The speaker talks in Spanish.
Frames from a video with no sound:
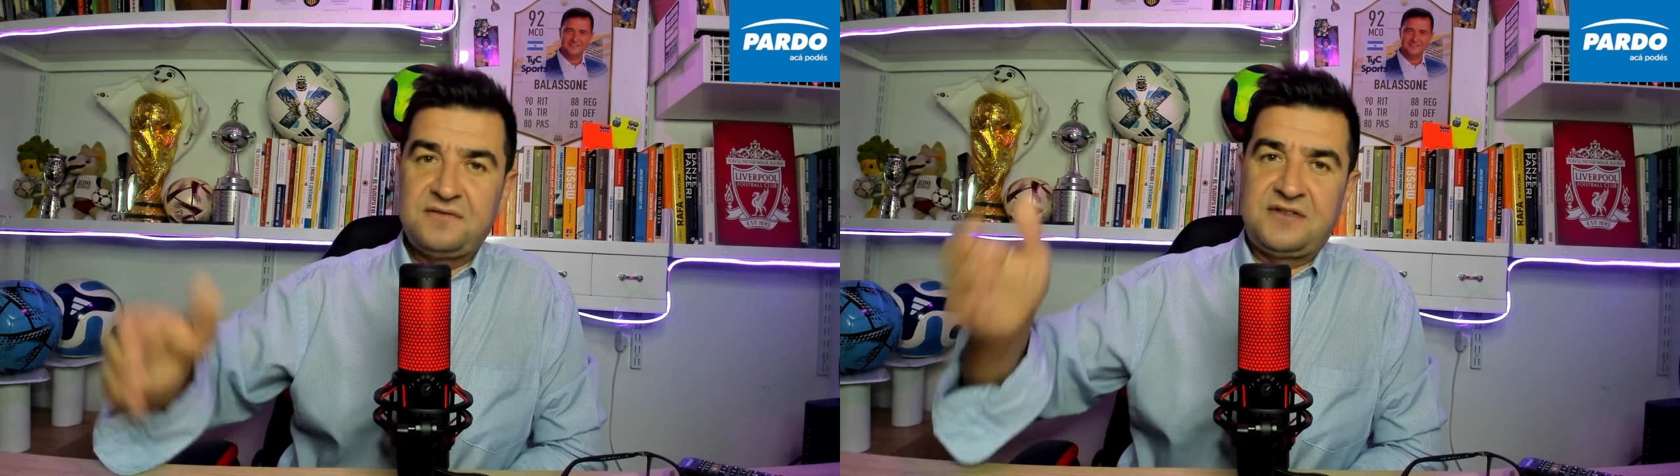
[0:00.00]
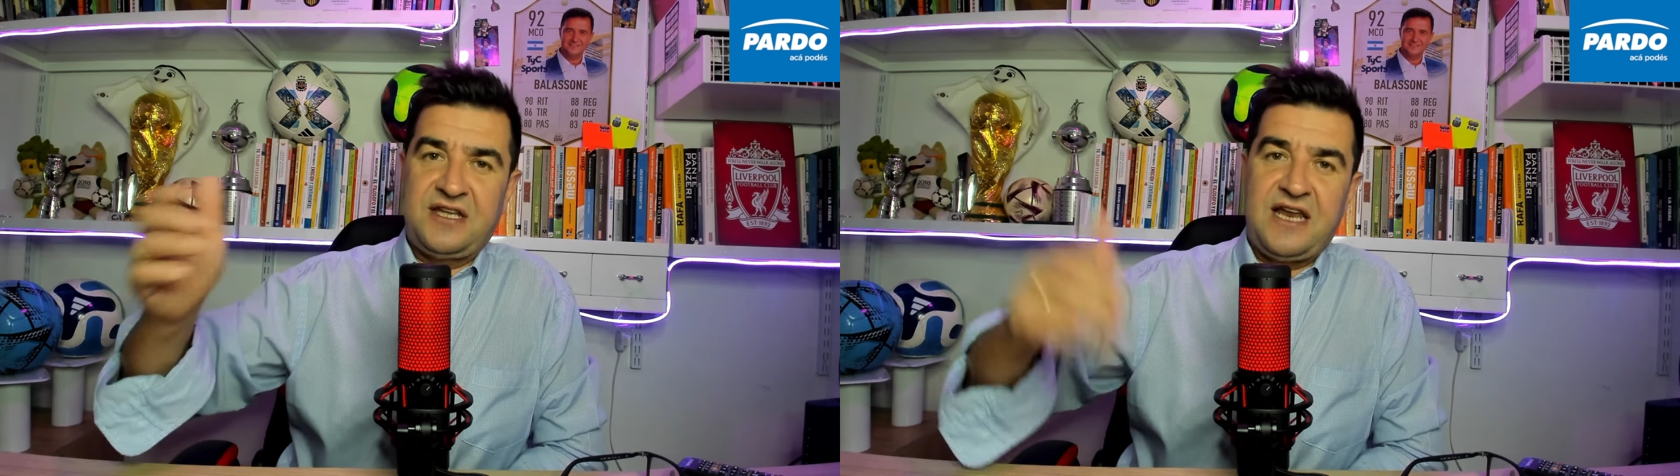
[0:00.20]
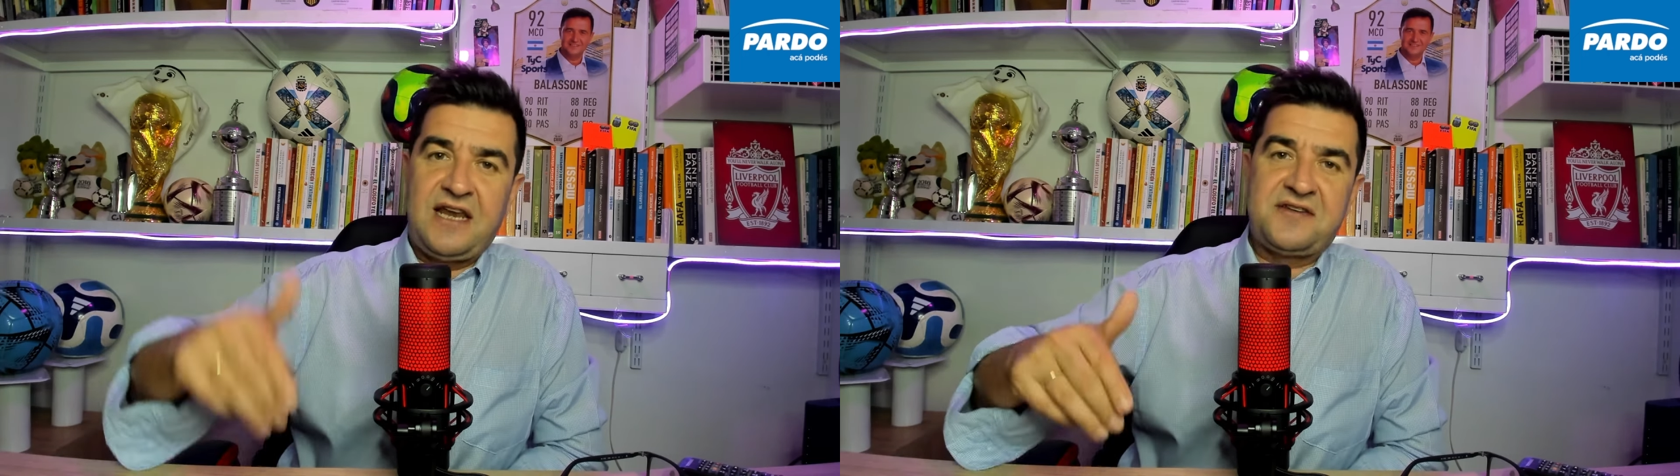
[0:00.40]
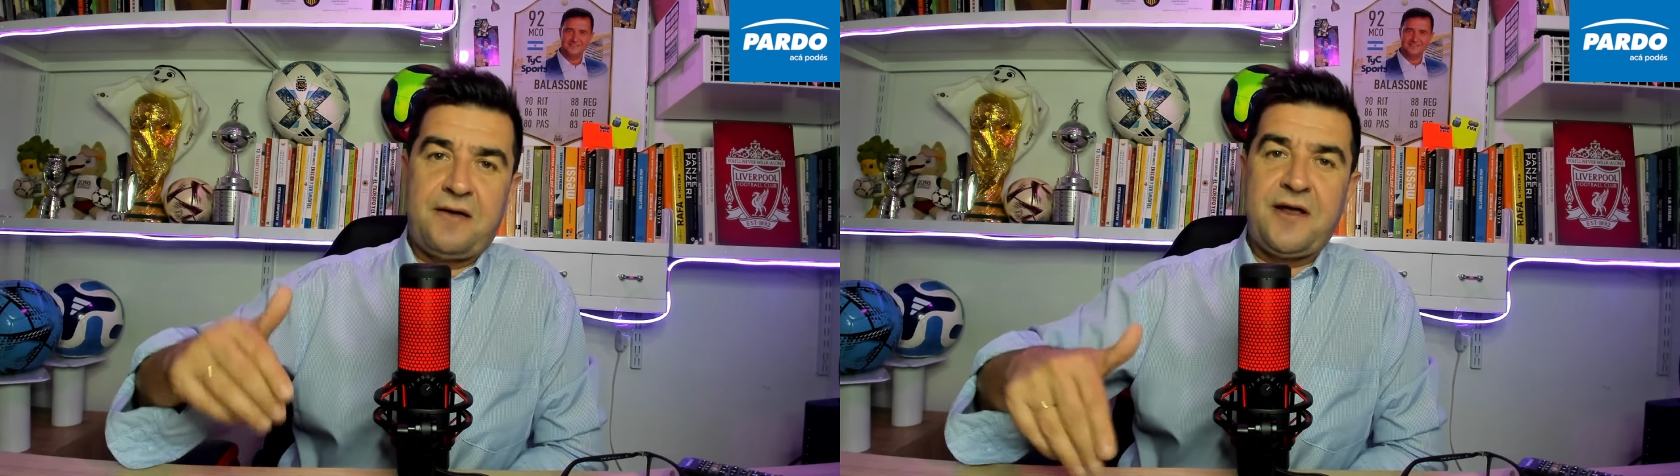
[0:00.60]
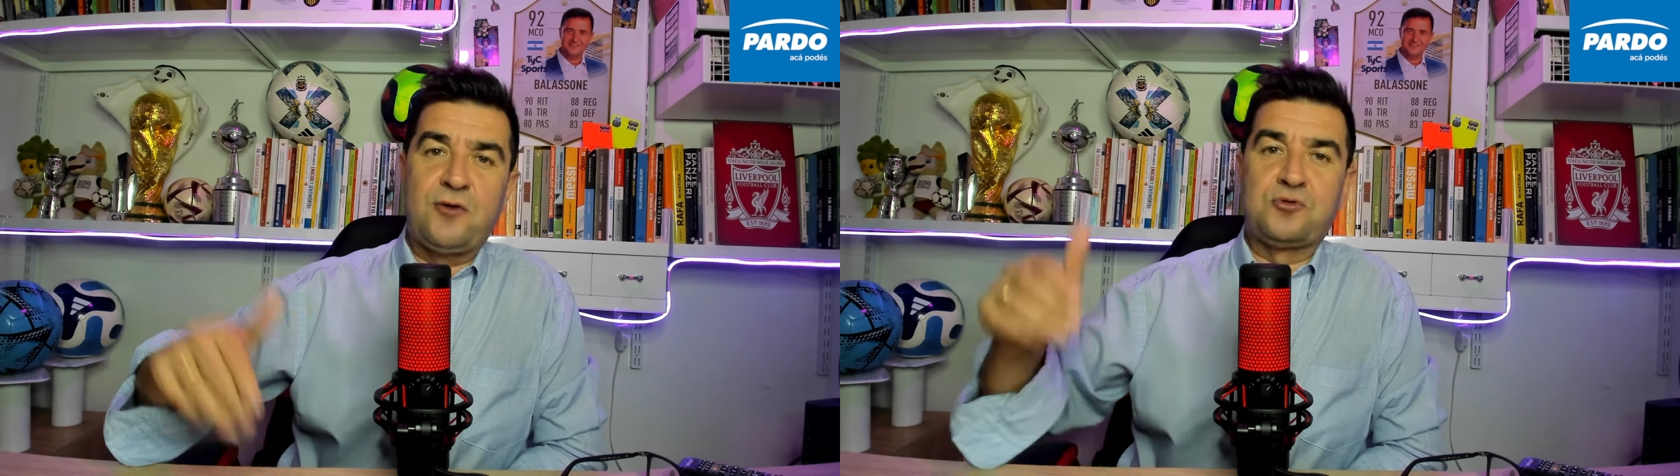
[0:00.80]
Tinelli se
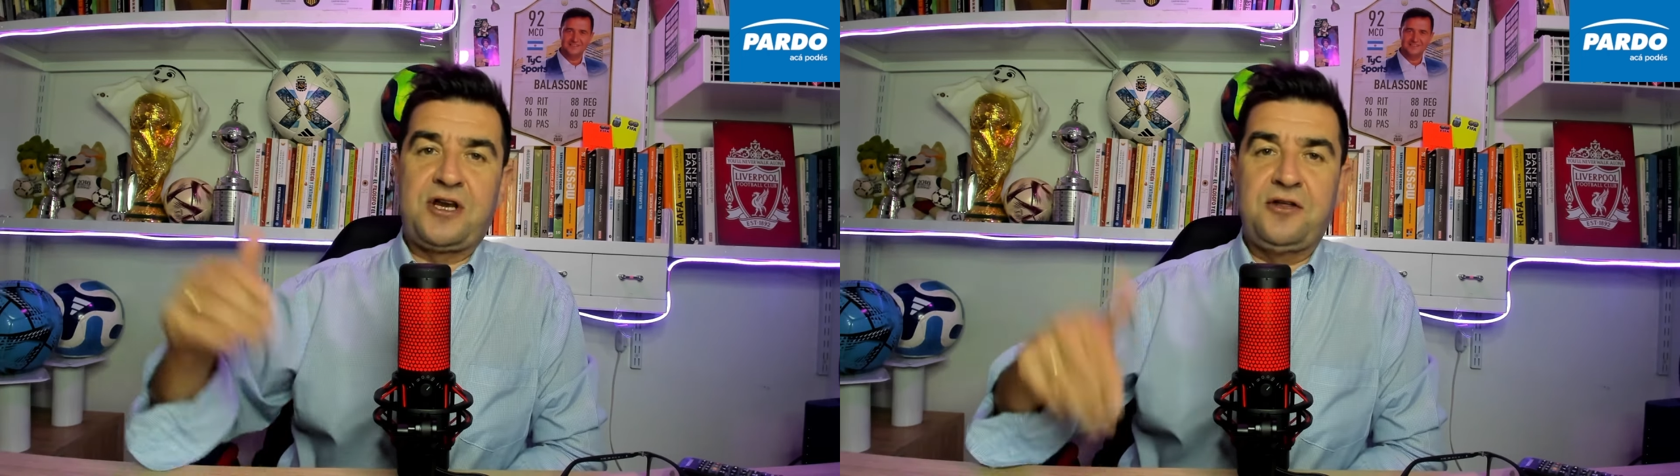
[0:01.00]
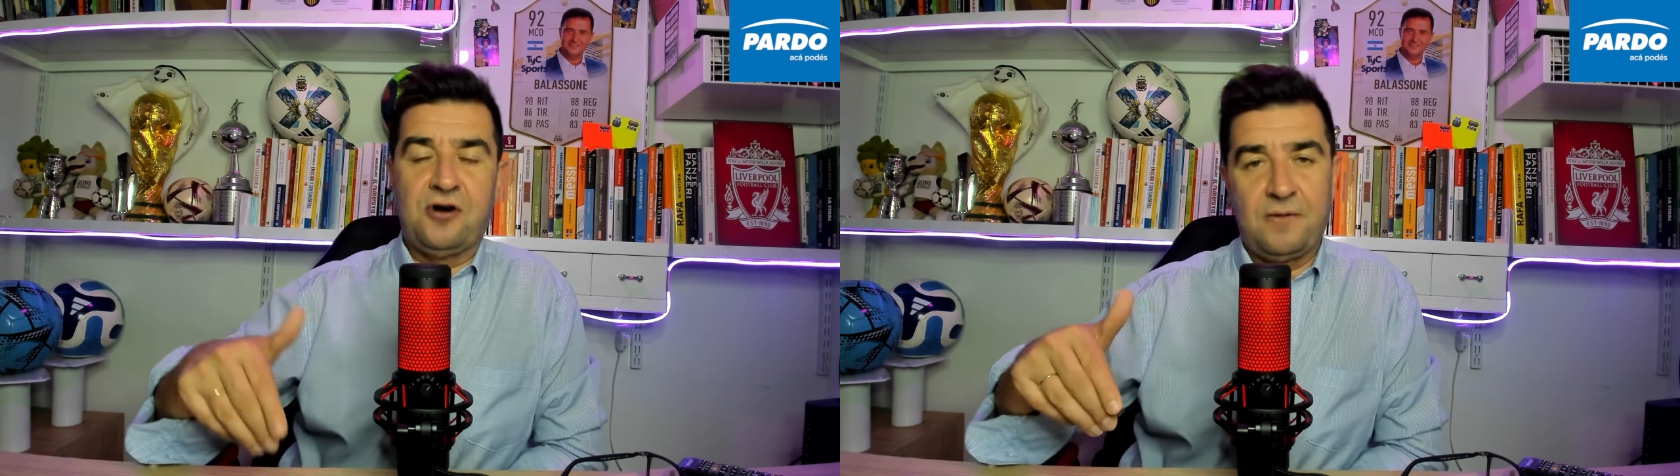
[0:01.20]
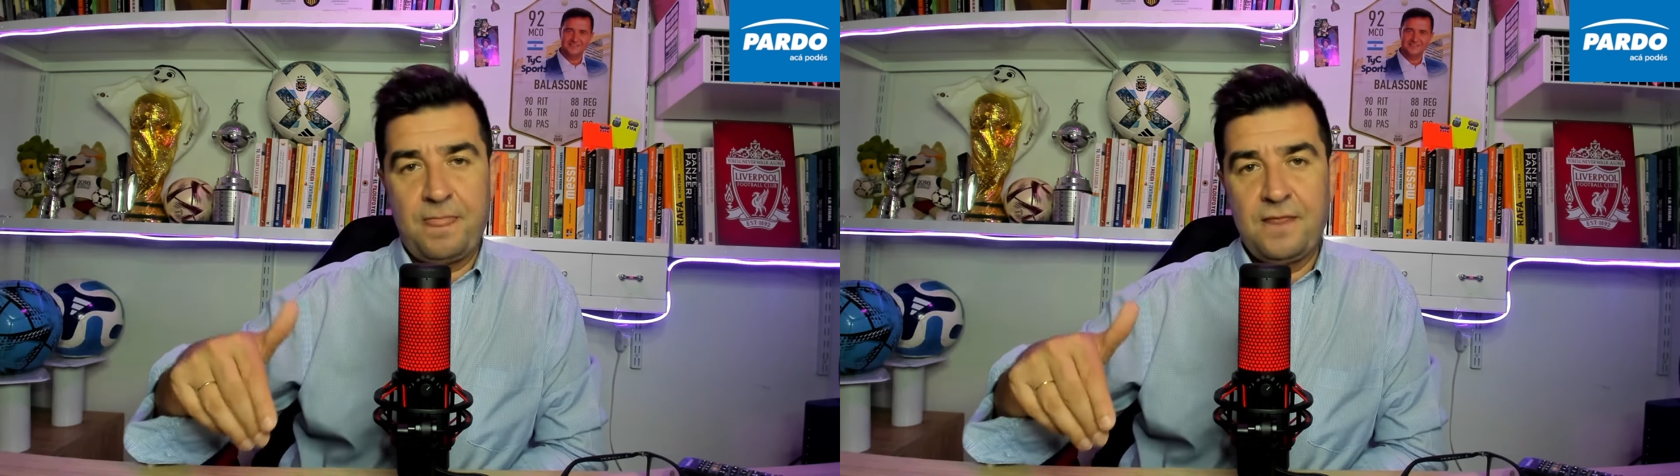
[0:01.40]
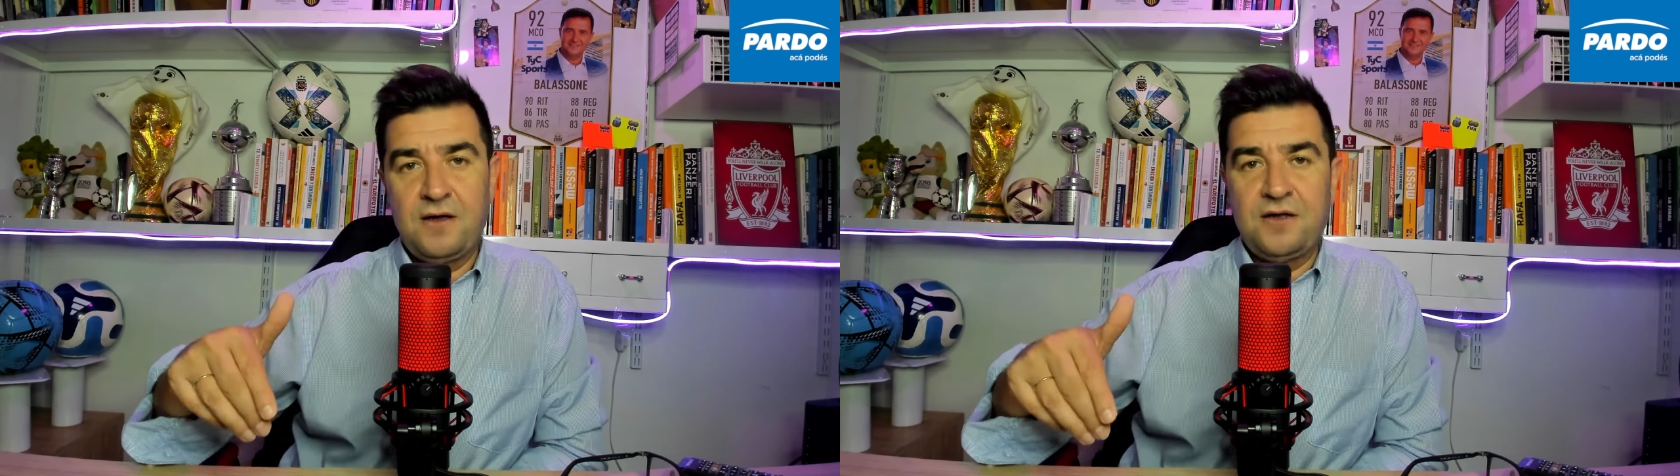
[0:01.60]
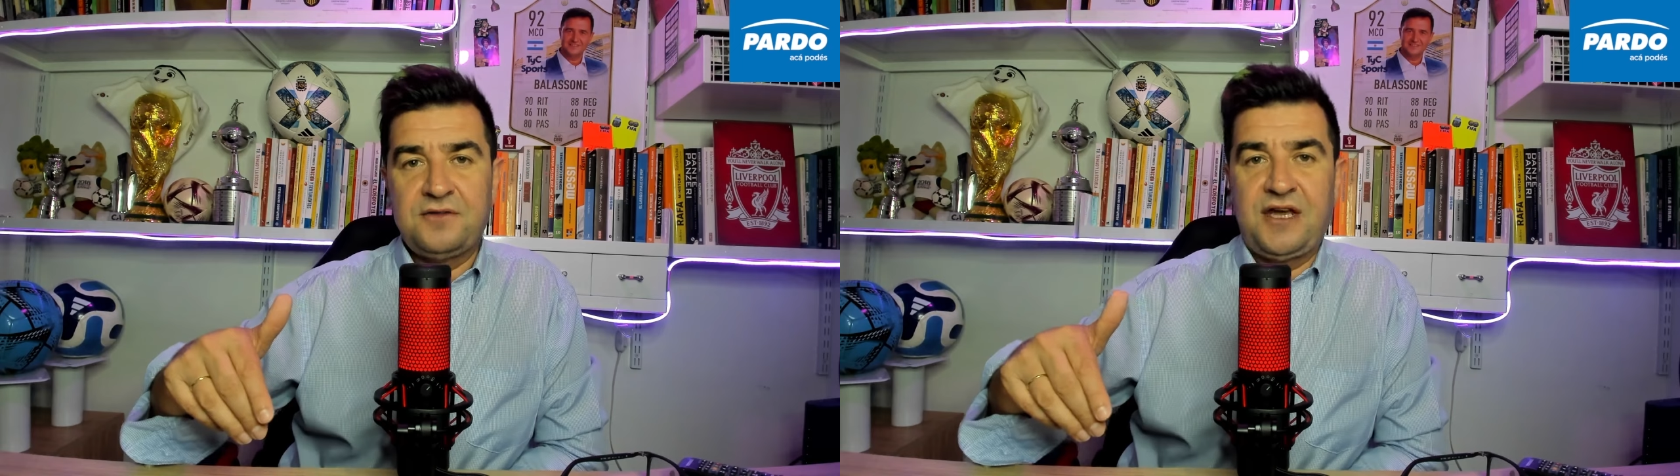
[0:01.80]
había nutrido
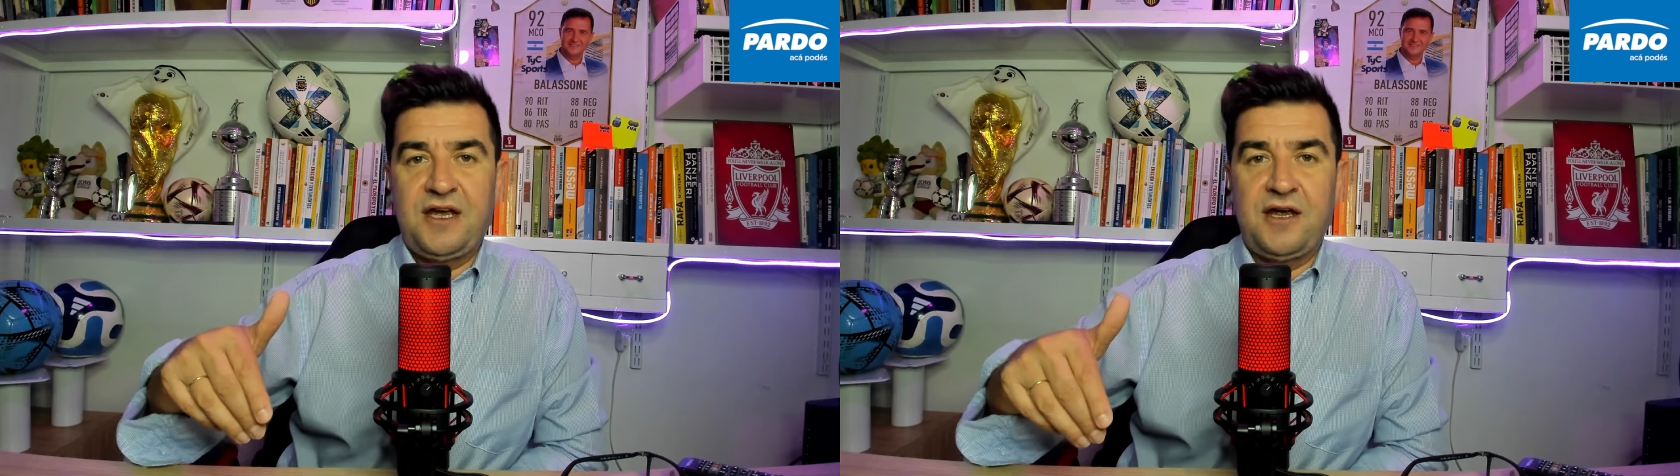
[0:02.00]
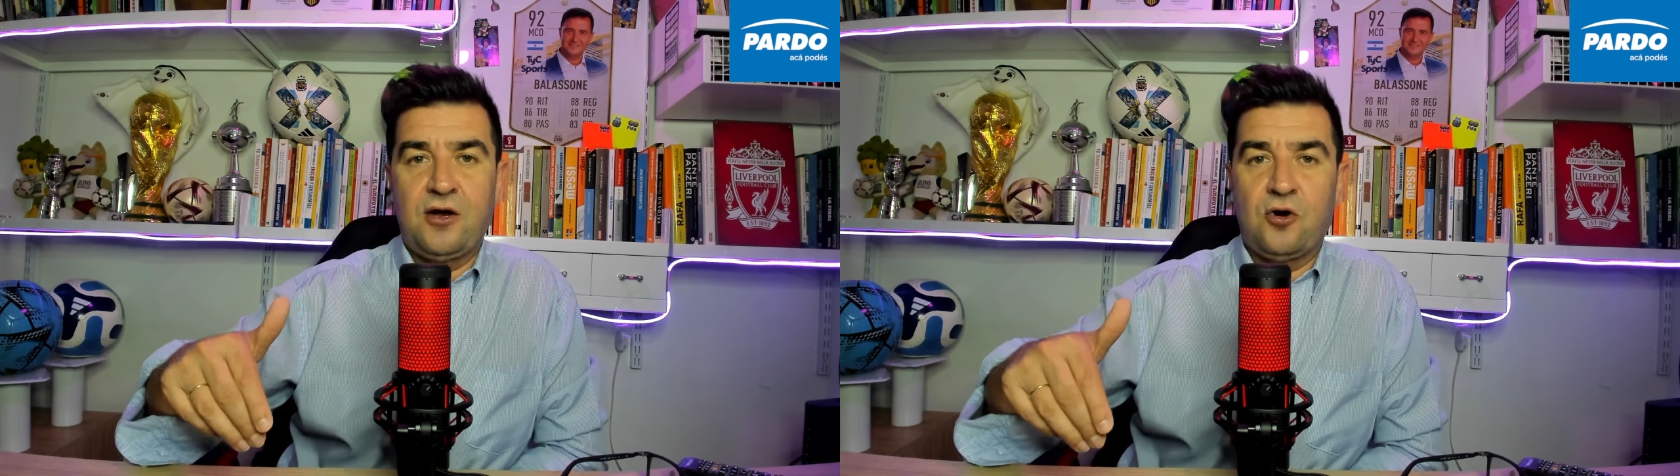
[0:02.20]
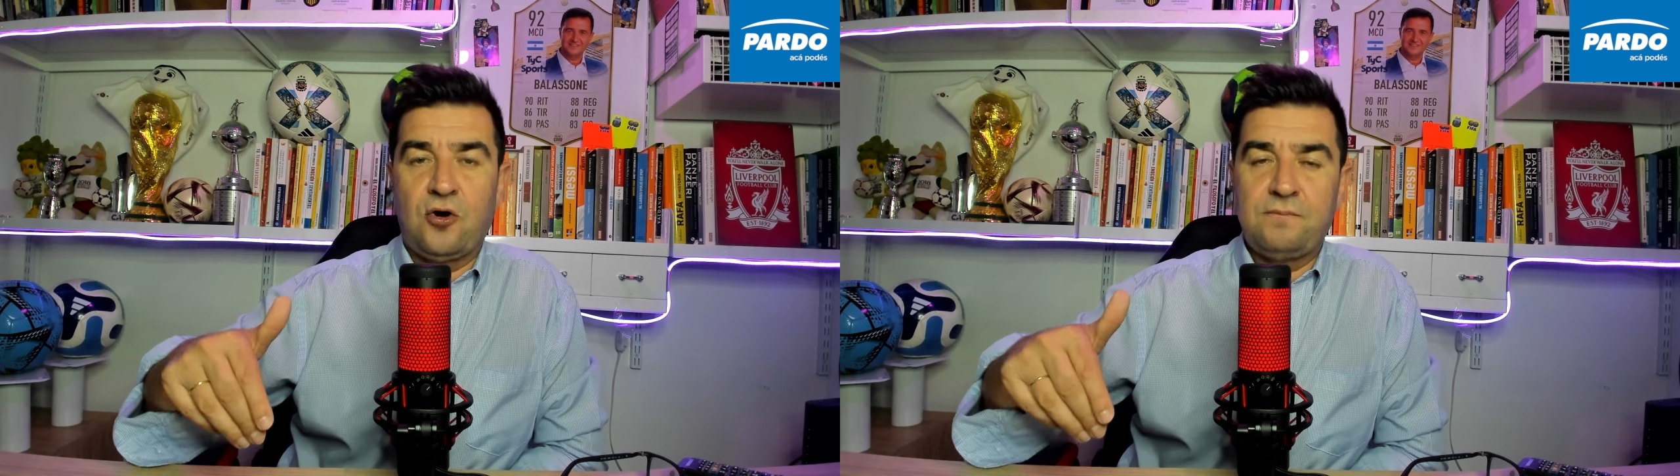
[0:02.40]
de